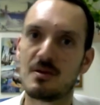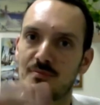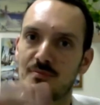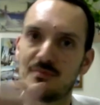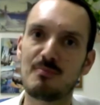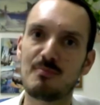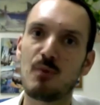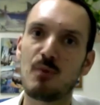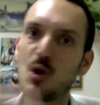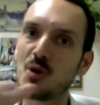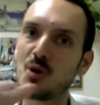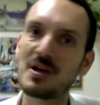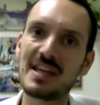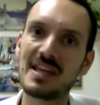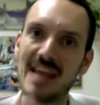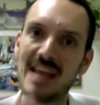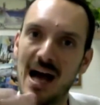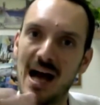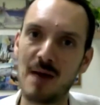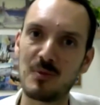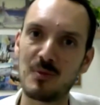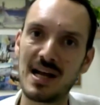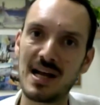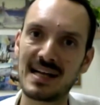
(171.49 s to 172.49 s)

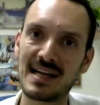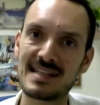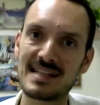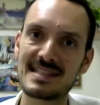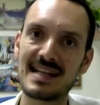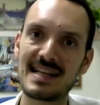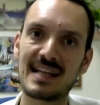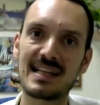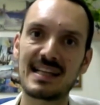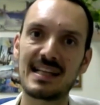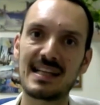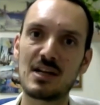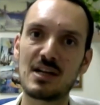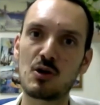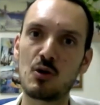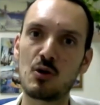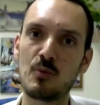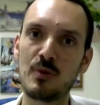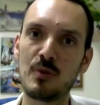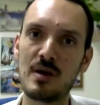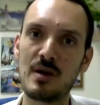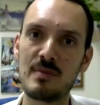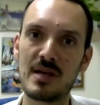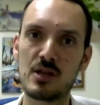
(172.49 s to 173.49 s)
blocchiamo la cascata del
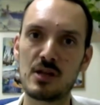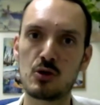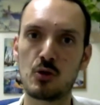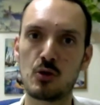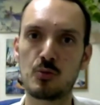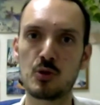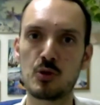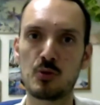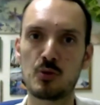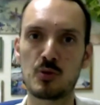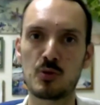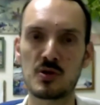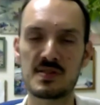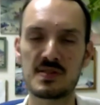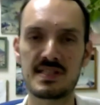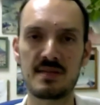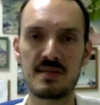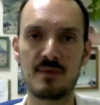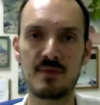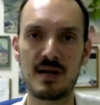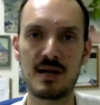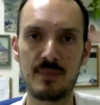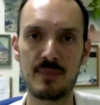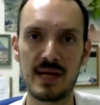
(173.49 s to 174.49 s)
complemento più
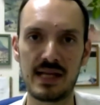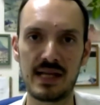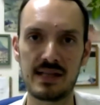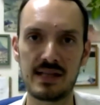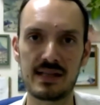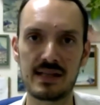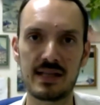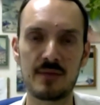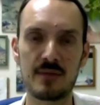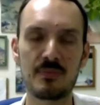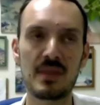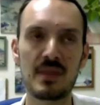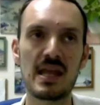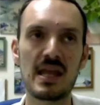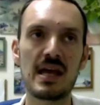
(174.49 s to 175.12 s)
prossimalmente.